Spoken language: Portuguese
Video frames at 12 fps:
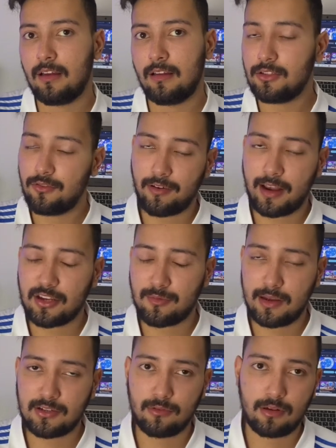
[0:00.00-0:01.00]

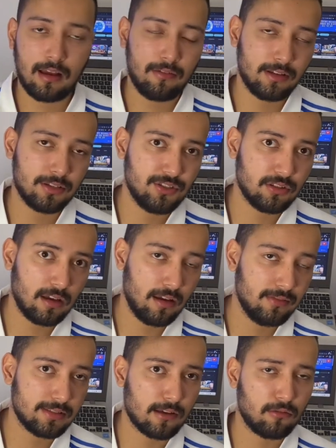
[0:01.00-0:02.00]
Diferentemente do que havia dito a
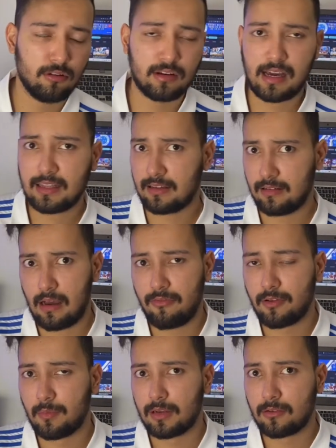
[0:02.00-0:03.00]
revista Colorada,
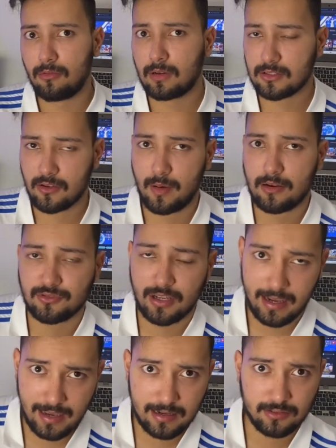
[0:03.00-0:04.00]
afirmando que o Lucas Romero
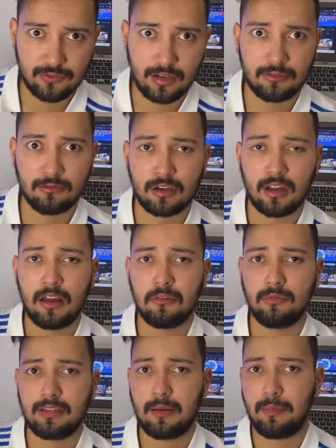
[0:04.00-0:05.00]
já era jogador
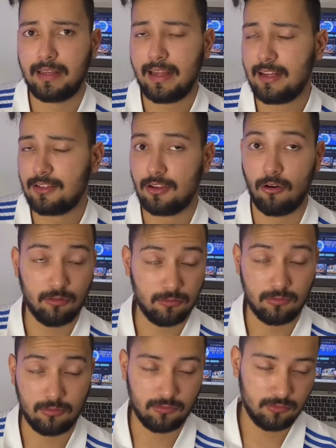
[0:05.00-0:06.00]
do Independente ou
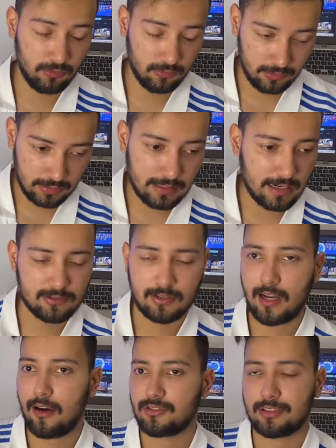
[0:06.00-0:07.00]
do, do, do
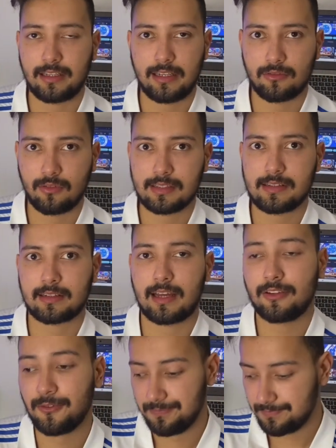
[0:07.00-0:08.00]
Internacional, já teria tudo
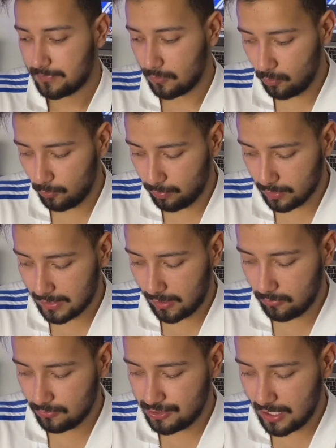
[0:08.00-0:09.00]
acertado, o
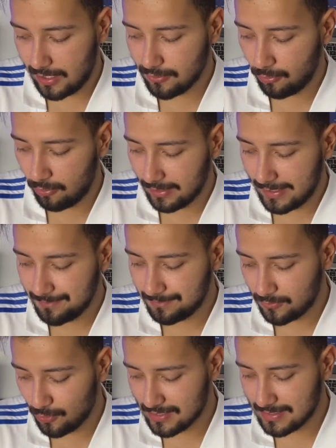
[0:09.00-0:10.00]
portal Diário Olé
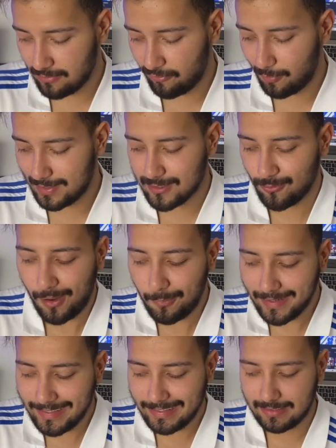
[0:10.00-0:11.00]
trouxe essa informação na
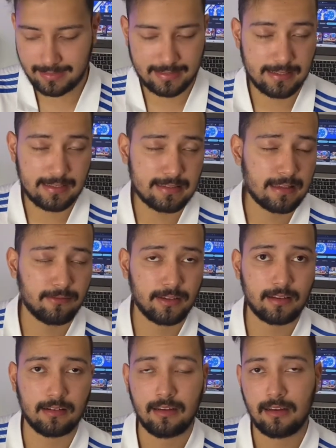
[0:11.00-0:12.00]
manhã dessa sexta-feira.